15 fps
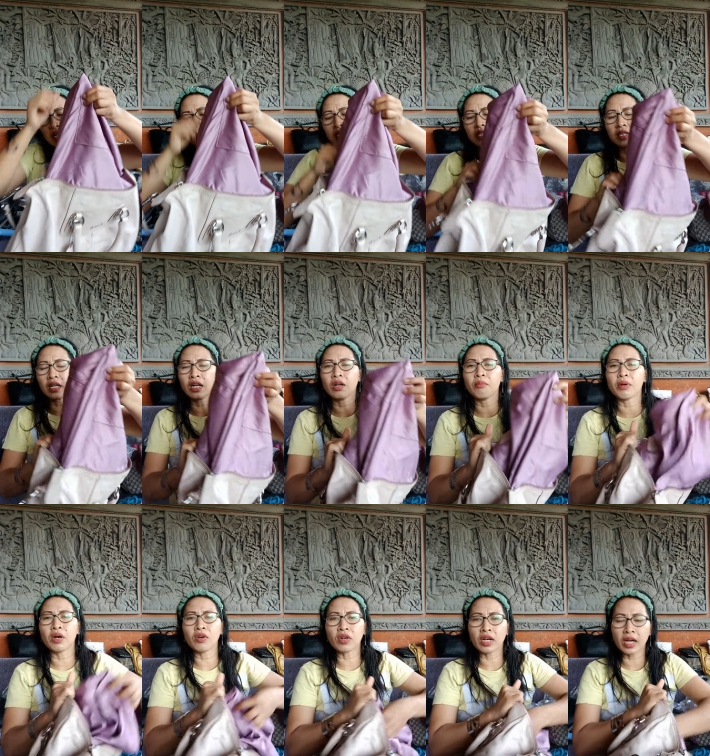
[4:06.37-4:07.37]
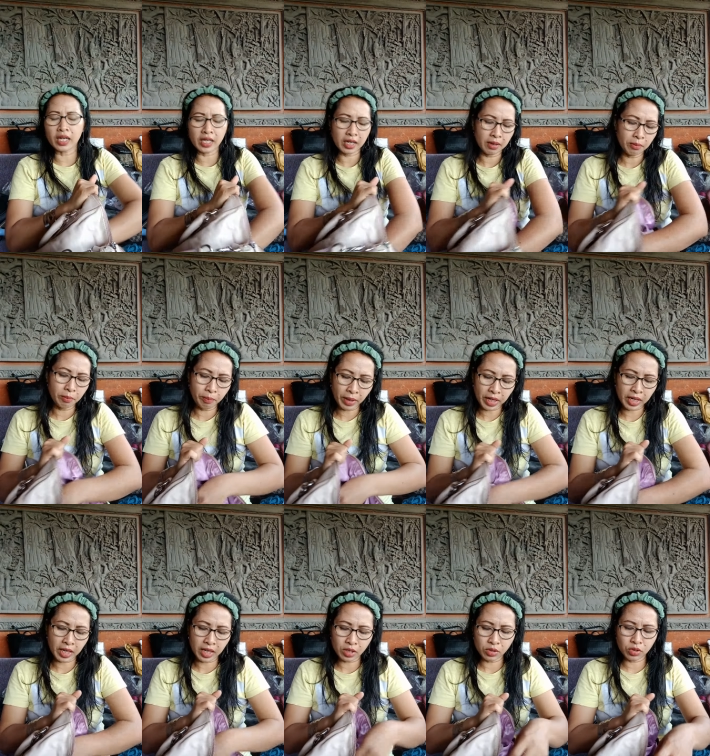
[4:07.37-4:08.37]
ini kalau mau kak ya
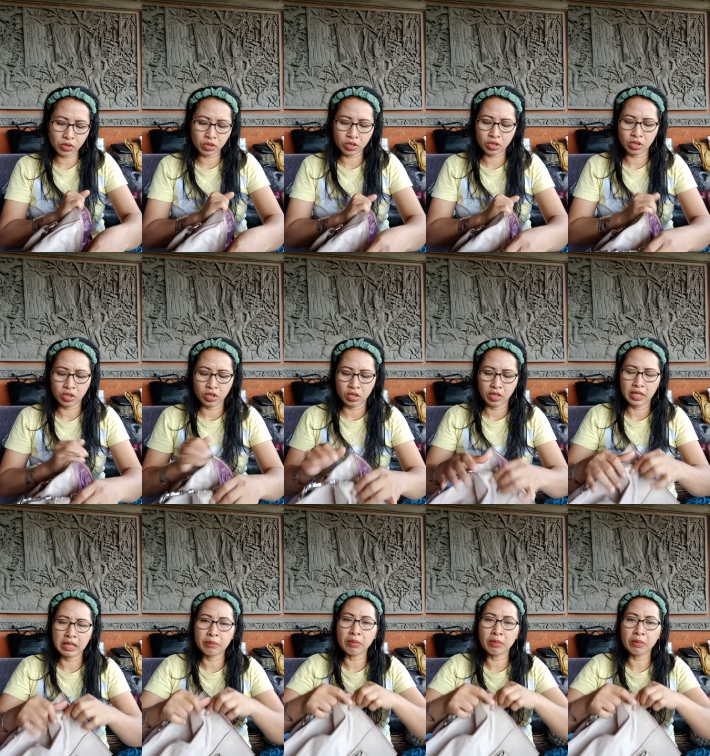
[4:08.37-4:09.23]
450